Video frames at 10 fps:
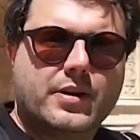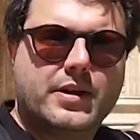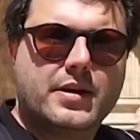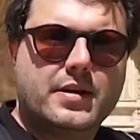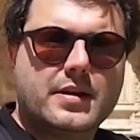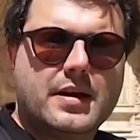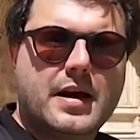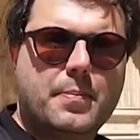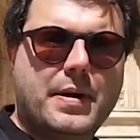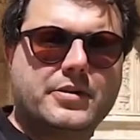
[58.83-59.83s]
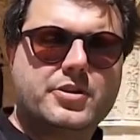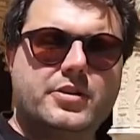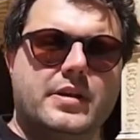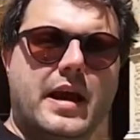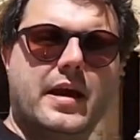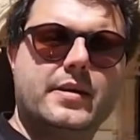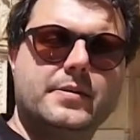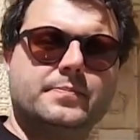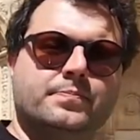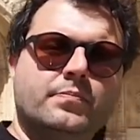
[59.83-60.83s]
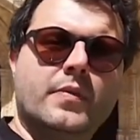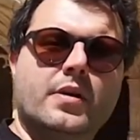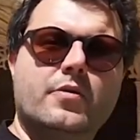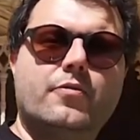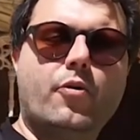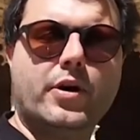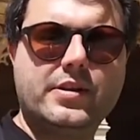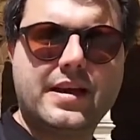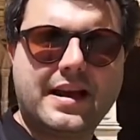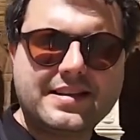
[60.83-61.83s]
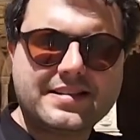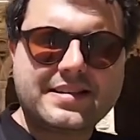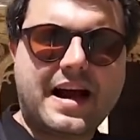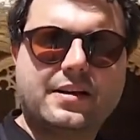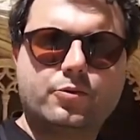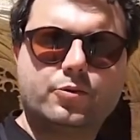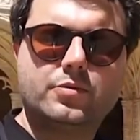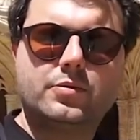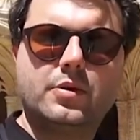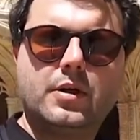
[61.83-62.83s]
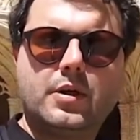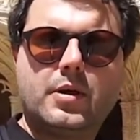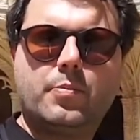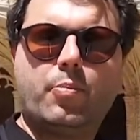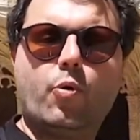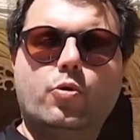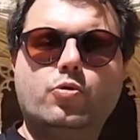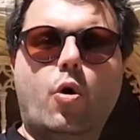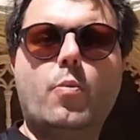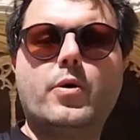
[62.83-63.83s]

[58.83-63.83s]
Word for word: aqui a parte interna, foi idealizado por Dom